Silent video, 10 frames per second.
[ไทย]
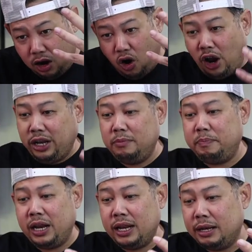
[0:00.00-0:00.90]
หงอน
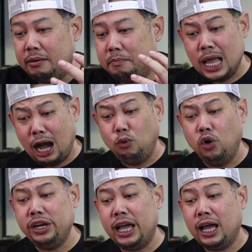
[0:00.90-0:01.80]
เป็นอา
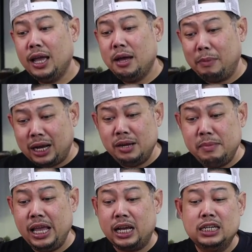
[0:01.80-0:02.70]
วุธเนี่ยมันก็จะ
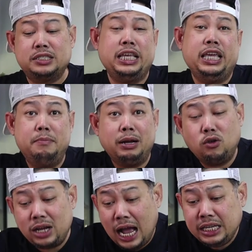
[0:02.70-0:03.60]
มีคือสีมัน
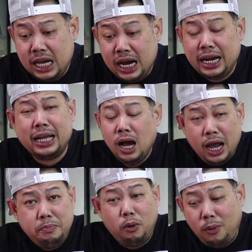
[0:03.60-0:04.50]
ค่อนข้างเยอะนะ
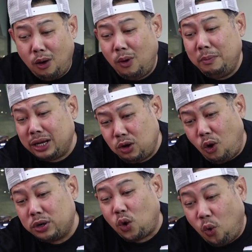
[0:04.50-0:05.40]
เฮ้ยผมบอกว่ามันโค
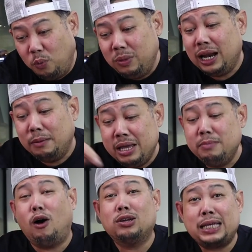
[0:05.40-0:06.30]
ตรคุ้มเลยแล้วมี
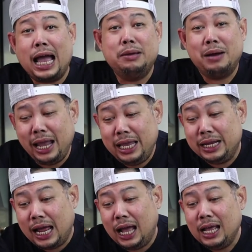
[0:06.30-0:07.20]
มอไซค์มาให้อี
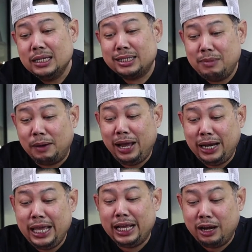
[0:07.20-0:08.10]
กนะสำหรับ
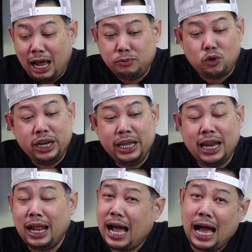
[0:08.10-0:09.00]
SD กันน้ำตัวนี้
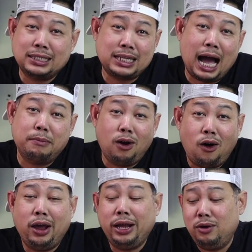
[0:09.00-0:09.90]
ในราคา
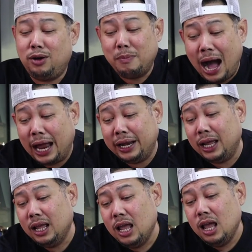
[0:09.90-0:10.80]
300กว่าบาท
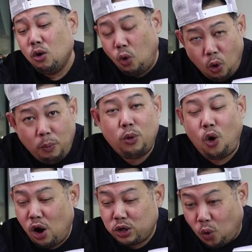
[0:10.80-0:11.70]
เนี่ยคุ้ม
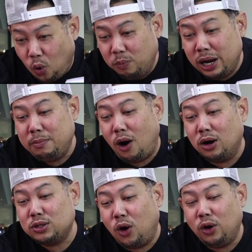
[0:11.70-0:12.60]
โคตรคุ้มเลยบอ
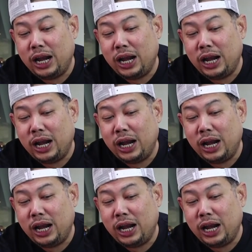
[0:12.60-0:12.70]
กตร